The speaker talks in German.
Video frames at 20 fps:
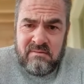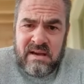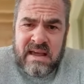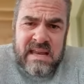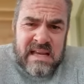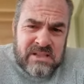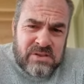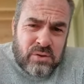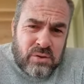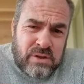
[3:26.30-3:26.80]

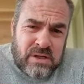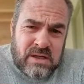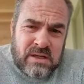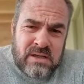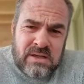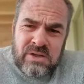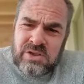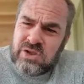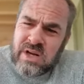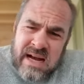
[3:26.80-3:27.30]
Wenn ihr so
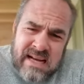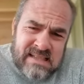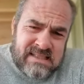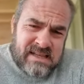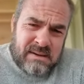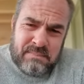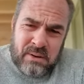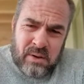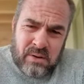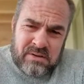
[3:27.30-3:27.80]
eine
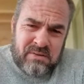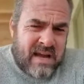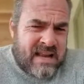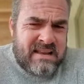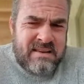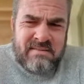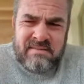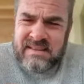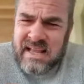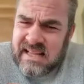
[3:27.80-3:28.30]
Scheiße baut,
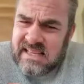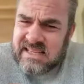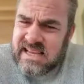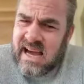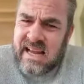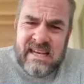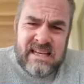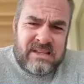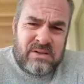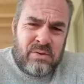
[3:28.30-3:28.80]
denn das
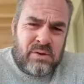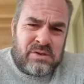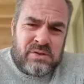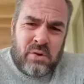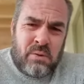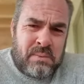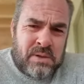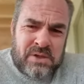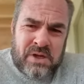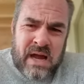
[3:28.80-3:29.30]
kann ich nur
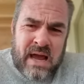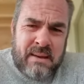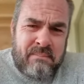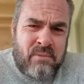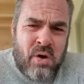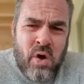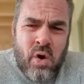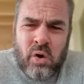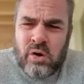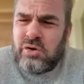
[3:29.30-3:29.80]
so
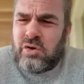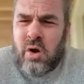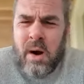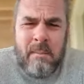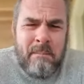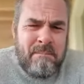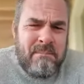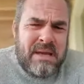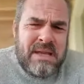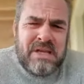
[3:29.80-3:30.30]
beschreiben. Und
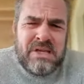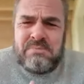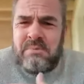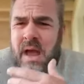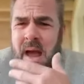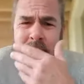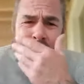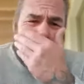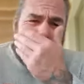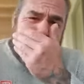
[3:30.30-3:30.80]
kommt mir nicht,
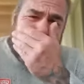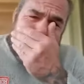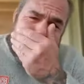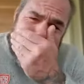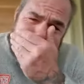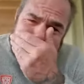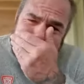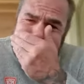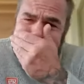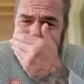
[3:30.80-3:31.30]
wir haben unser
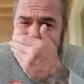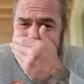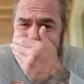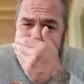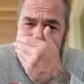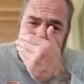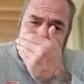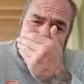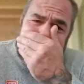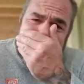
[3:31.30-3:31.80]
Masken
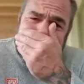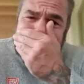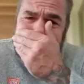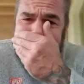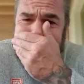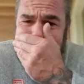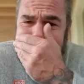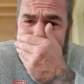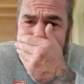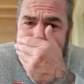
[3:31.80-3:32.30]
auf dem
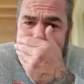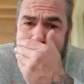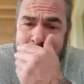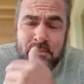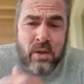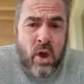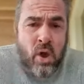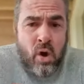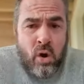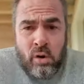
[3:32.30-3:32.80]
Gesicht
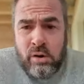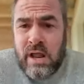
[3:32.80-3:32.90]
gehabt.